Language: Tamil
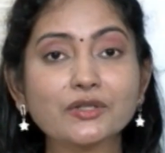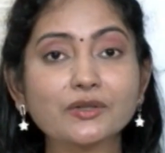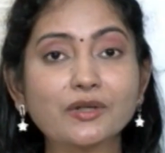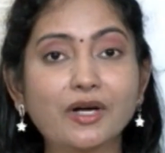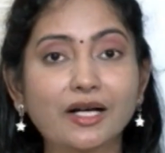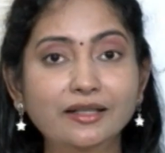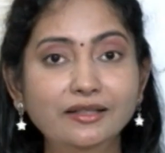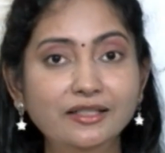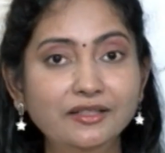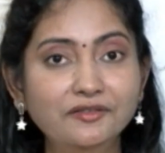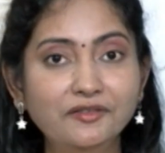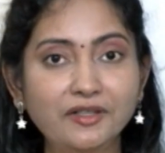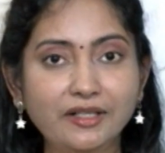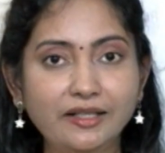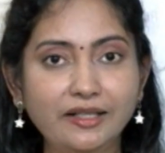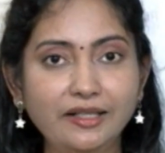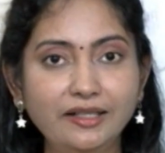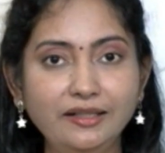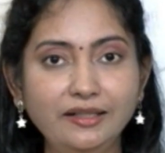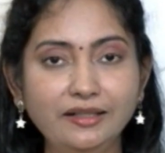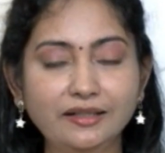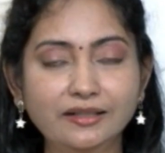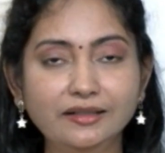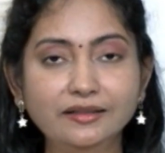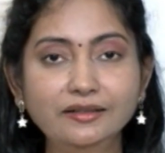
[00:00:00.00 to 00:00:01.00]
ஸோ அந்த
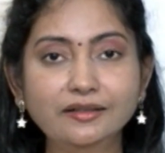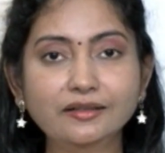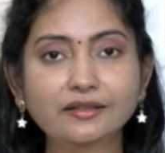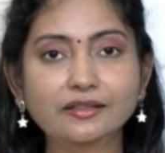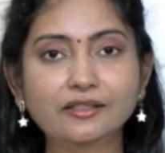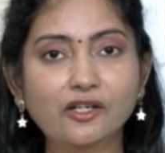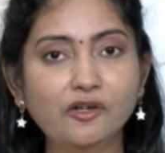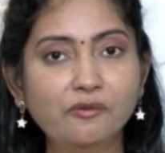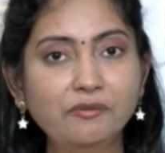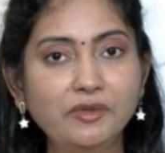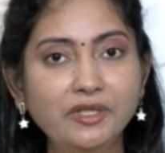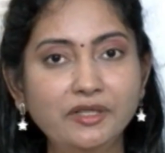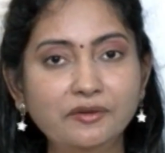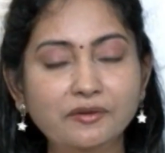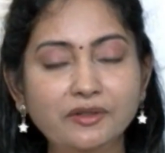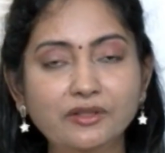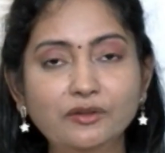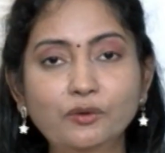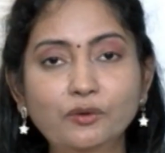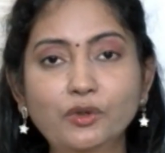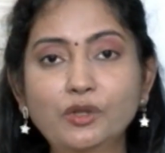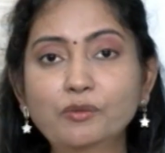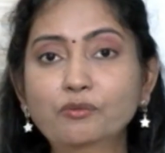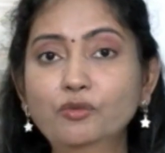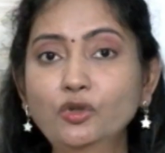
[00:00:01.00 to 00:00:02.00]
வகையில் கவர்மெண்ட்
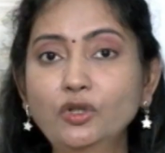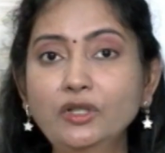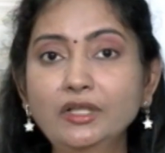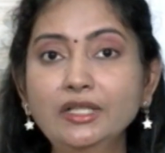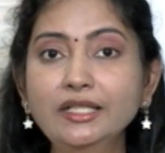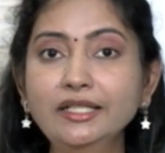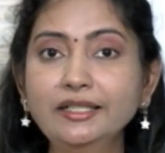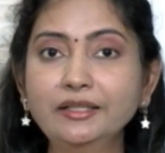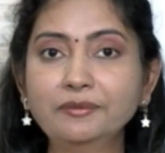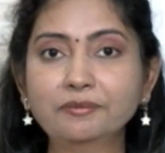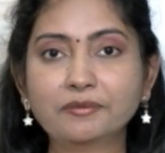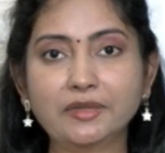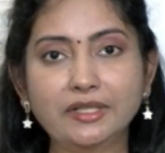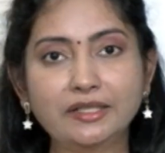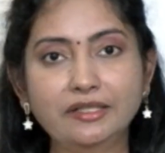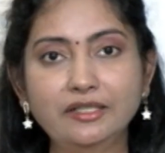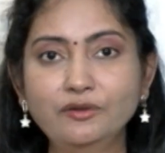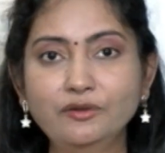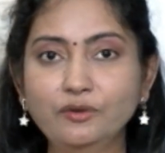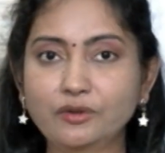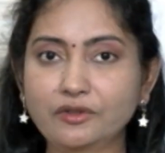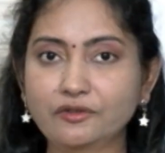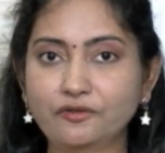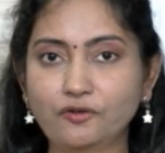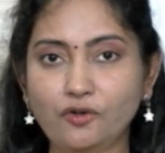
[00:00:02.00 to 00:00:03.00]
வந்து ஒரு புக்லெட்
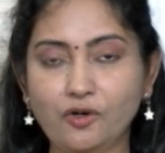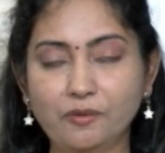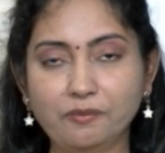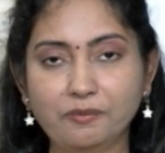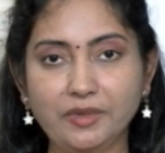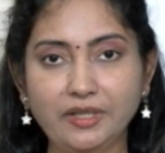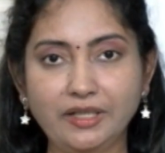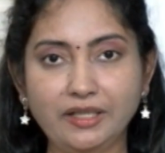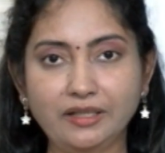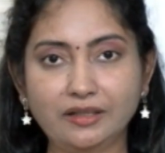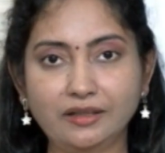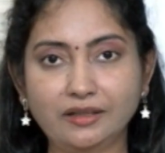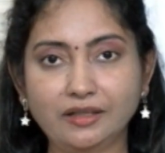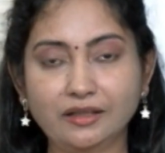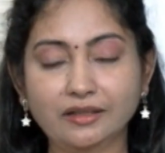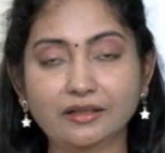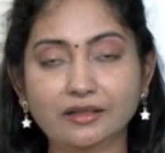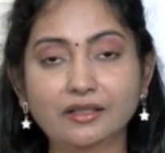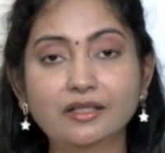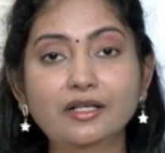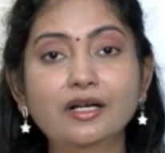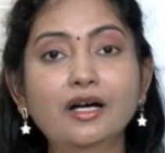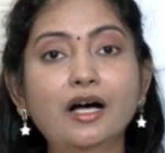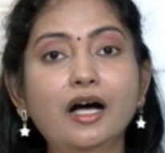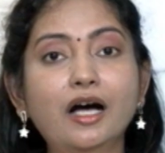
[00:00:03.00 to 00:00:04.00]
மாதிரி ஒரு ஃபார்ம் பண்ணியிருக்காங்க